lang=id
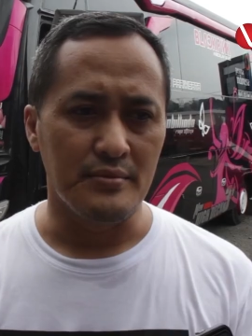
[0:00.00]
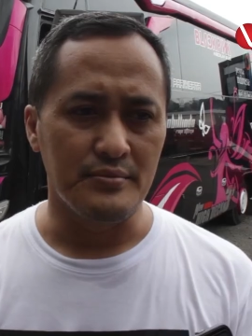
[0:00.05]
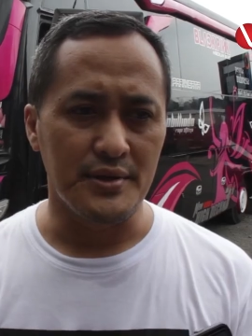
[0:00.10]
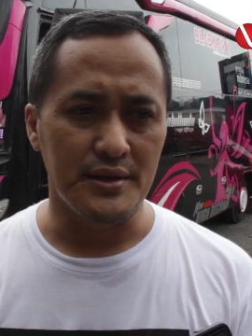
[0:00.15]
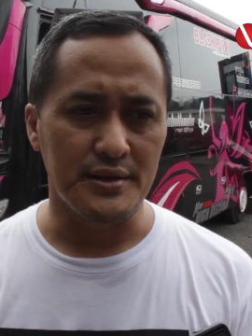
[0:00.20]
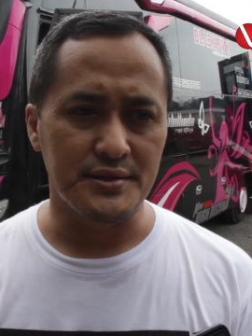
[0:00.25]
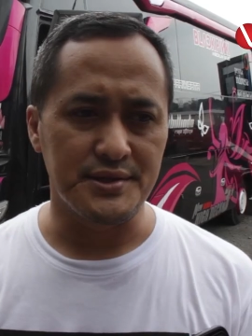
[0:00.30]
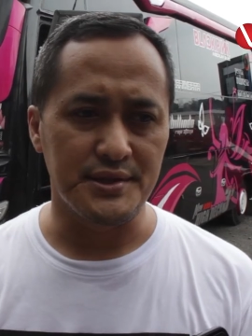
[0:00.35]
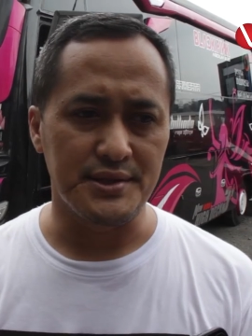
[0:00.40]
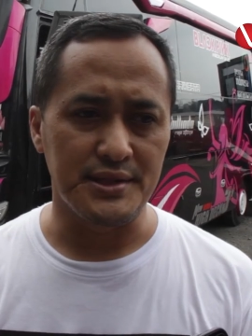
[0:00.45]

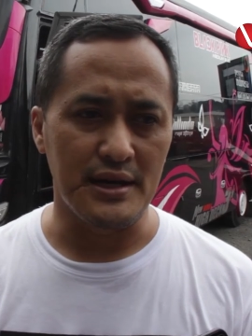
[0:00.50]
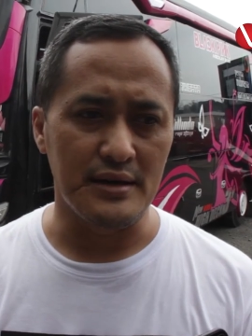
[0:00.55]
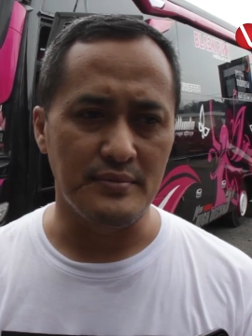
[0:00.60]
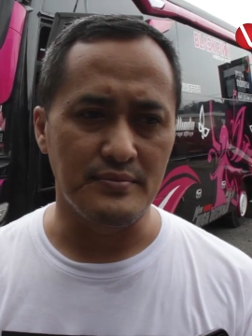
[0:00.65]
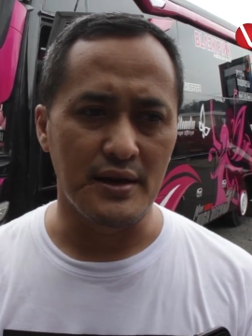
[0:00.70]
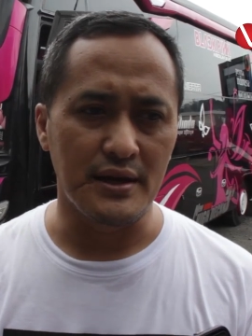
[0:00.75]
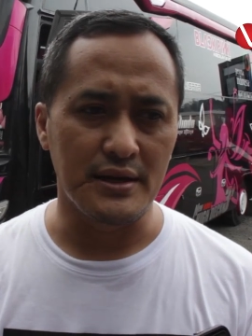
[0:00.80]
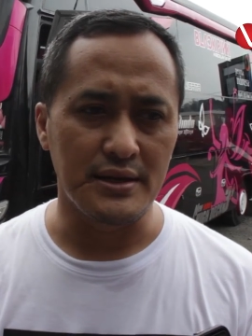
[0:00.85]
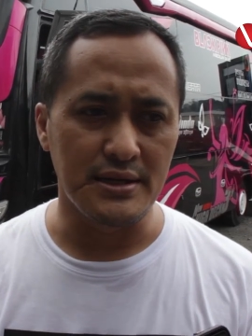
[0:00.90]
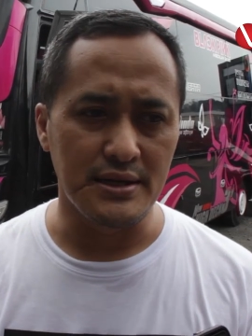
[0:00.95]
Hampir setiap
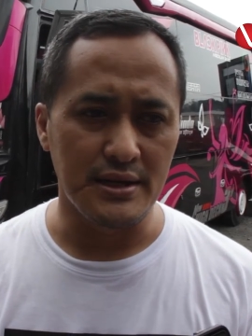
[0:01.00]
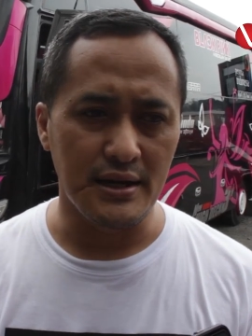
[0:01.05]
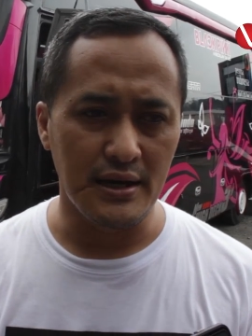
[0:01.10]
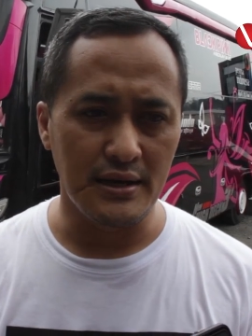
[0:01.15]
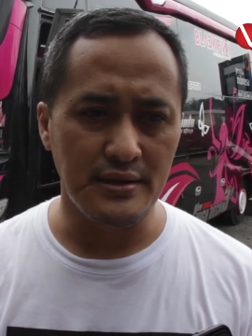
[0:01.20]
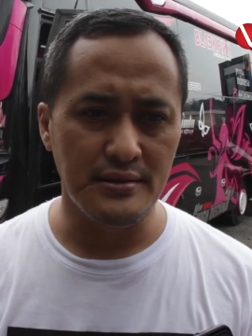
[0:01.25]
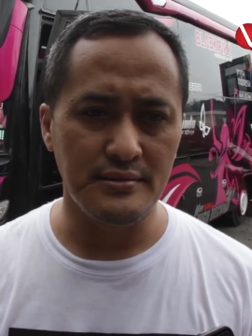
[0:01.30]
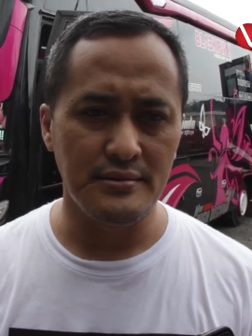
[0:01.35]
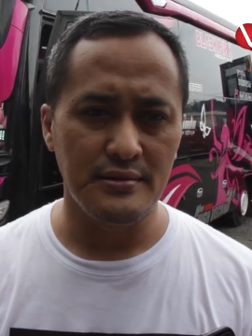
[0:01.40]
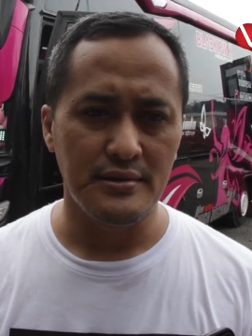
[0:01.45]

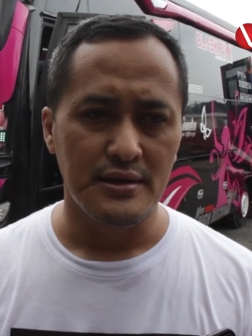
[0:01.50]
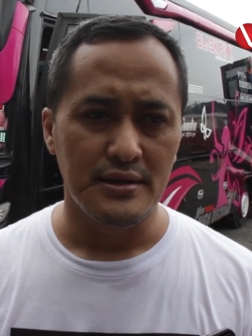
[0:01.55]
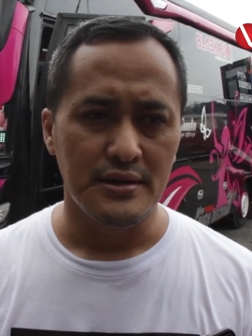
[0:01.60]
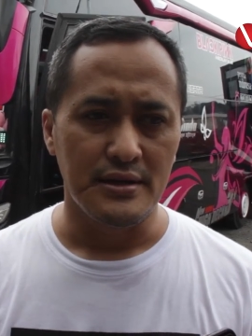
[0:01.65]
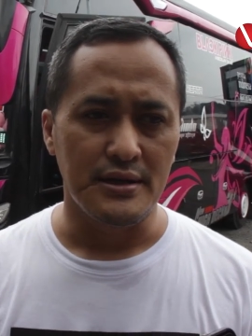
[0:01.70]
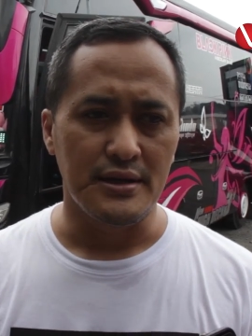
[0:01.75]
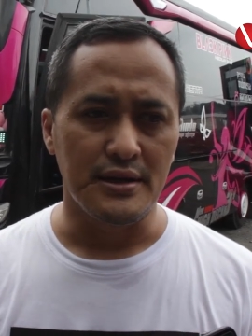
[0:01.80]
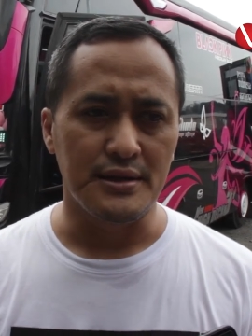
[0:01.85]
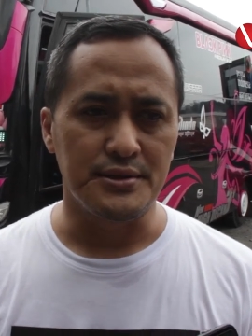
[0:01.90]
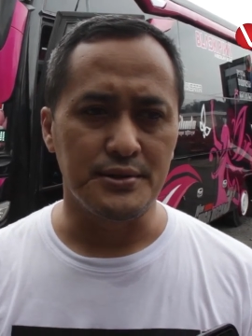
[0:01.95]
bagian
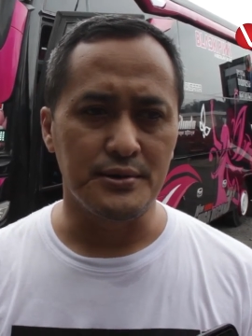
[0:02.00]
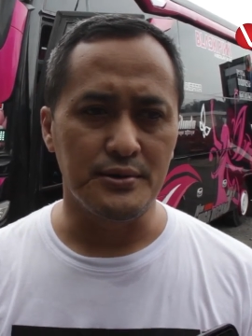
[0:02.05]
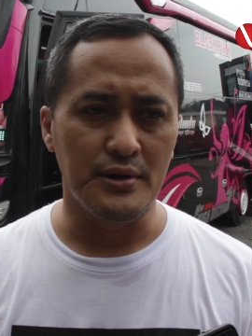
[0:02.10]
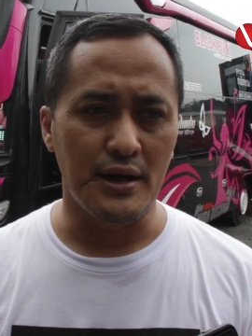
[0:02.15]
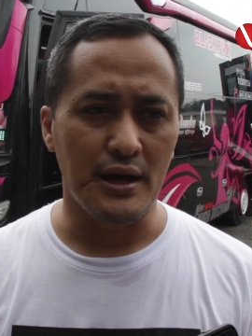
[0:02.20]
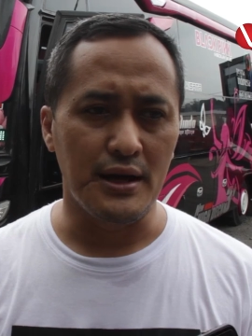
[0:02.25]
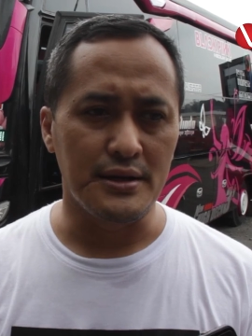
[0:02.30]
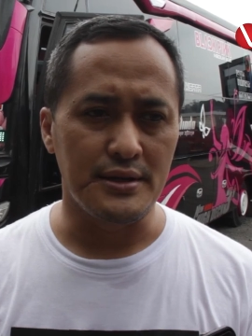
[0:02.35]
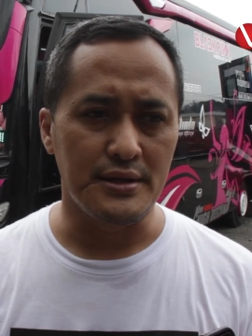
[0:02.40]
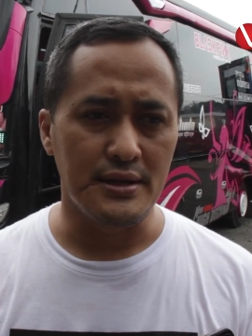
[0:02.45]
itu
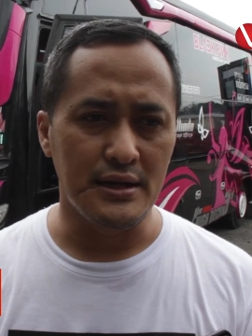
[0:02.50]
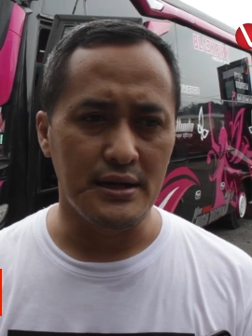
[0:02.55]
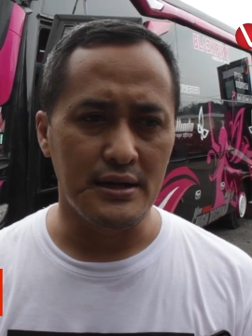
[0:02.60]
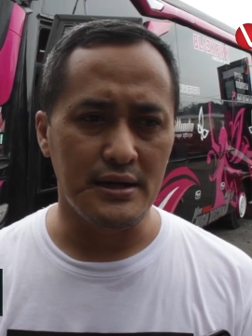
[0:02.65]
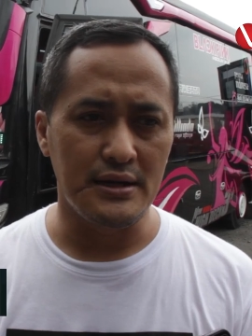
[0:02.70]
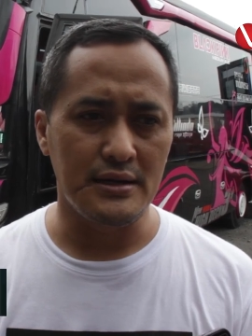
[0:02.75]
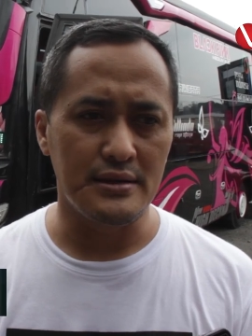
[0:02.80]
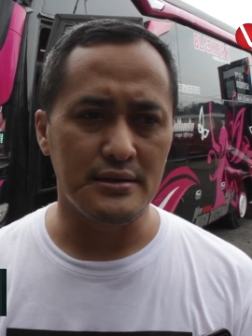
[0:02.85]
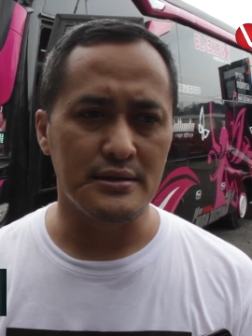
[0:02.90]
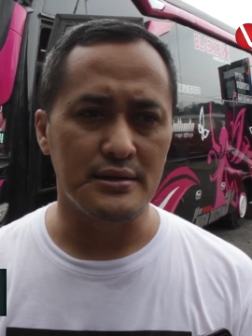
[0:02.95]
ada
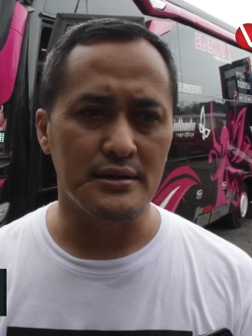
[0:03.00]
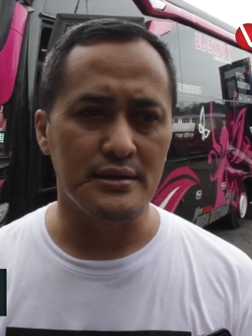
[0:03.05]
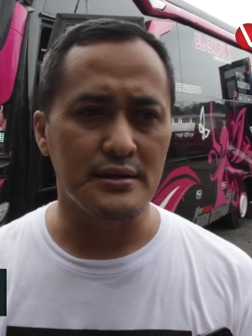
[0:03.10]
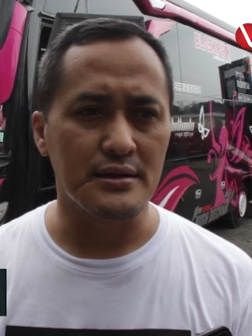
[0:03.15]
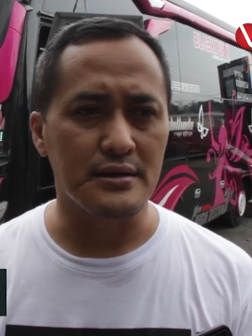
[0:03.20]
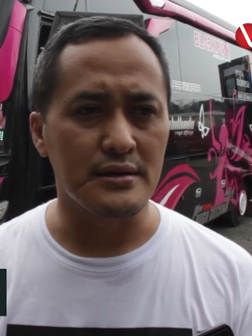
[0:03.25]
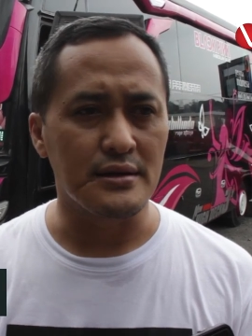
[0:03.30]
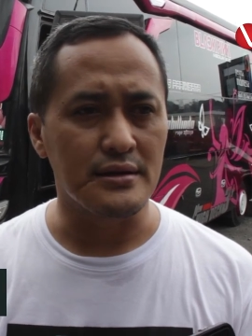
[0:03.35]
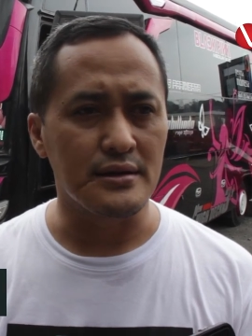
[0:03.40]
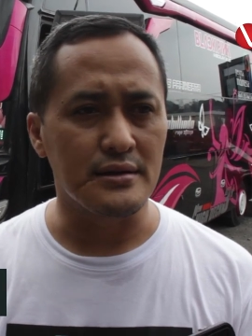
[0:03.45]

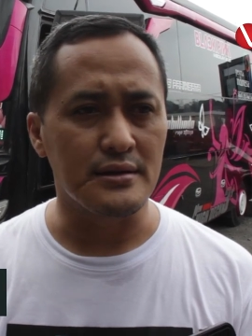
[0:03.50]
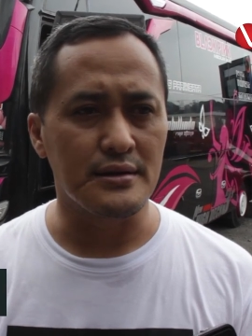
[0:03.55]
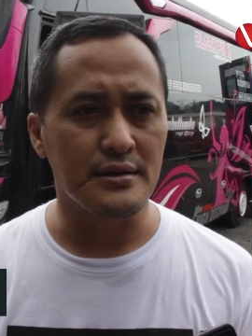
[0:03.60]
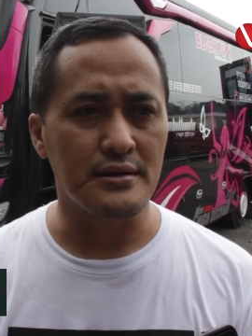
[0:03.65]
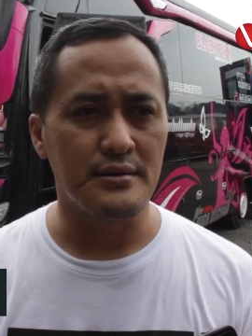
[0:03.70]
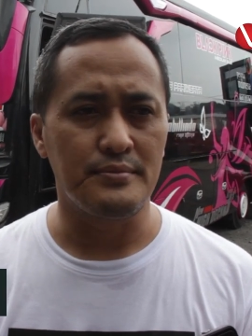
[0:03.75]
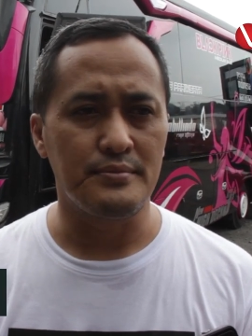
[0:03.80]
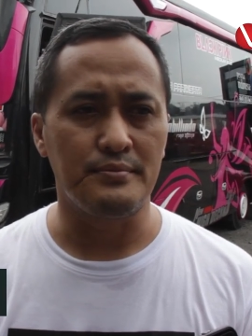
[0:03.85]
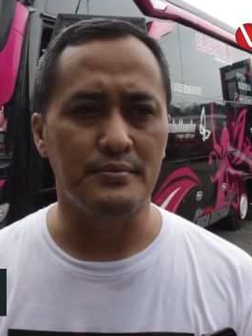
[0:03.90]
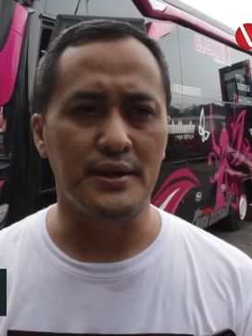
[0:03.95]
eh,
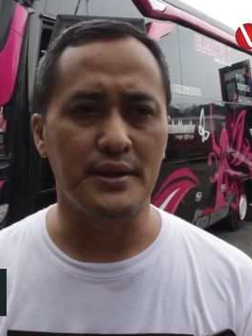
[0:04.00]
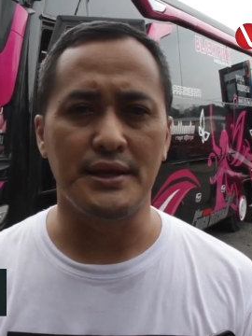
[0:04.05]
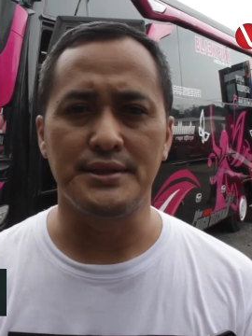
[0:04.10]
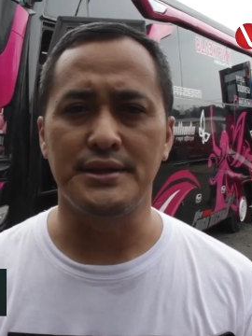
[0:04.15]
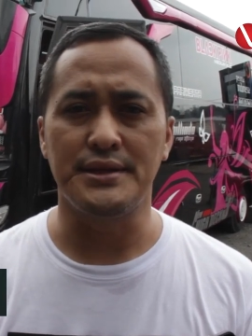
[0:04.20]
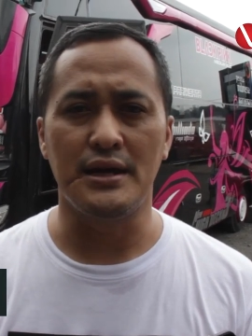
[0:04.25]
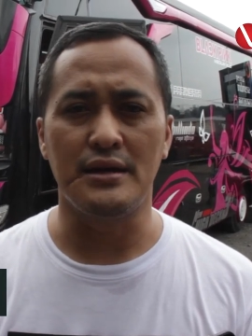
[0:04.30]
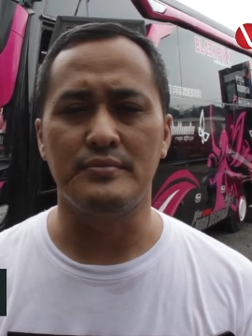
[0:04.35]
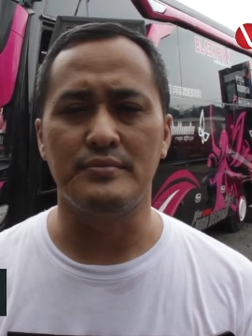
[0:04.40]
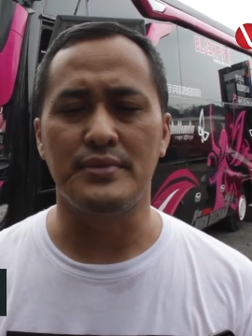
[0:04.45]

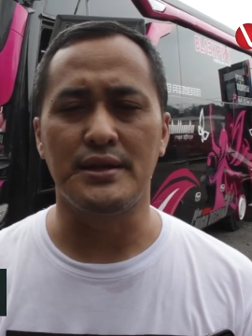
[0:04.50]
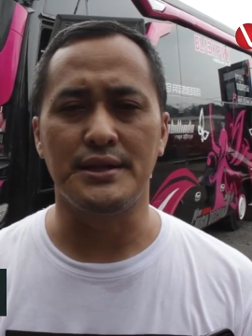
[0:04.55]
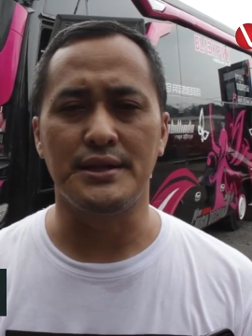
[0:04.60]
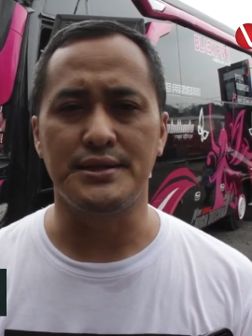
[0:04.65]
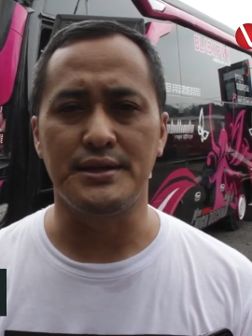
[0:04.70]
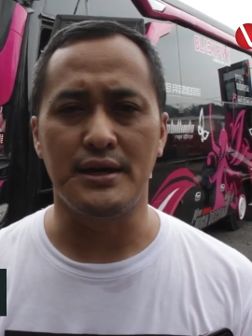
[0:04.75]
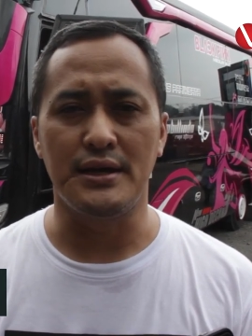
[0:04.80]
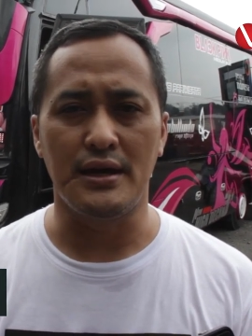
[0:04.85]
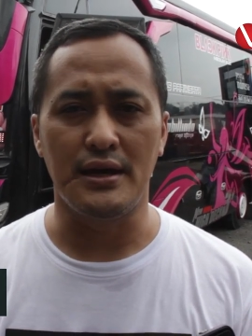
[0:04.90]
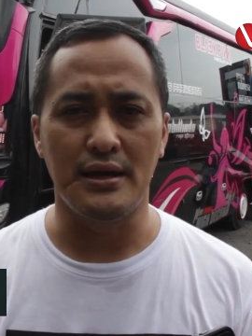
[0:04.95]

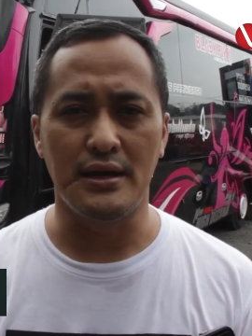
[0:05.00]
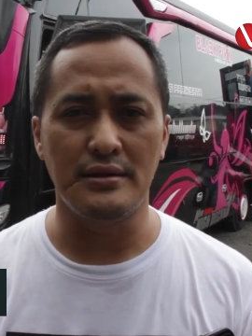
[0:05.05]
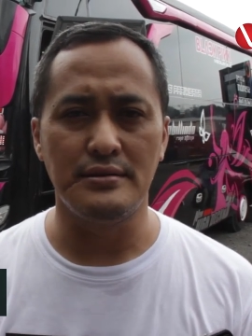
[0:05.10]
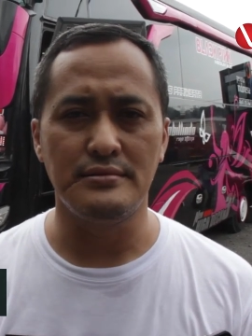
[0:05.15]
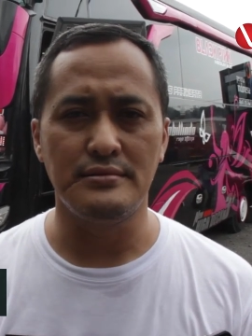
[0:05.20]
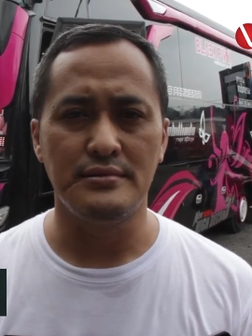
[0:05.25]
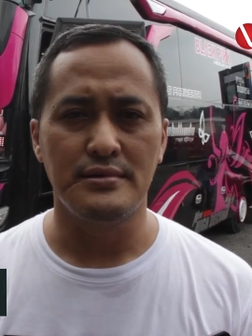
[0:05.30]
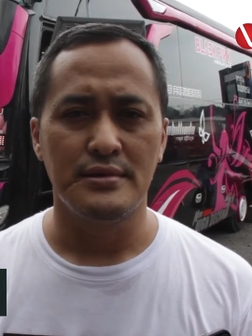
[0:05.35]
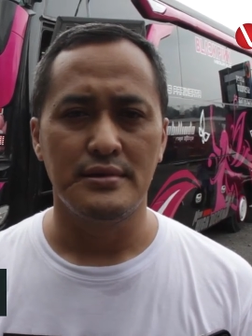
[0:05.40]
pelatihan-pelatihan,